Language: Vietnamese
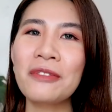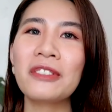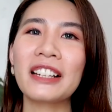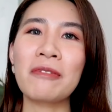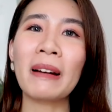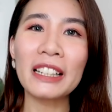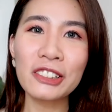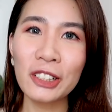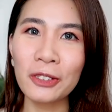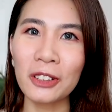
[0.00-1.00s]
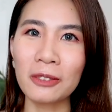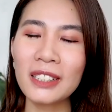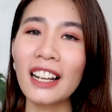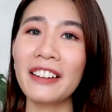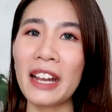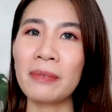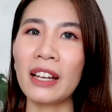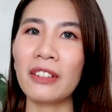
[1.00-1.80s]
bởi vì cái packaging của nó cũng rất là đẹp này,